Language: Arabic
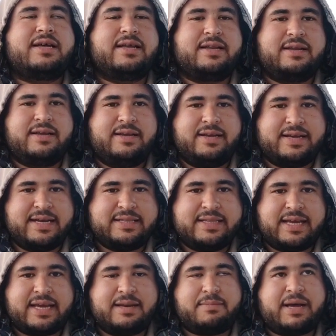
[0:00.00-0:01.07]
اللي كان
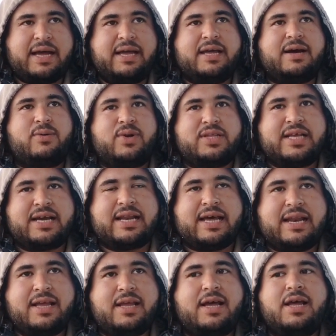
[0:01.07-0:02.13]
داخل معايا او اللي داخل
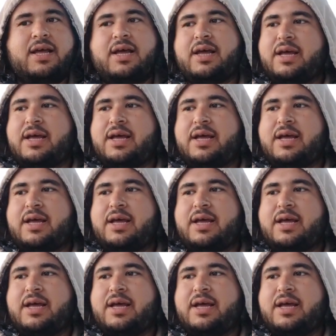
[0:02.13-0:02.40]
عليا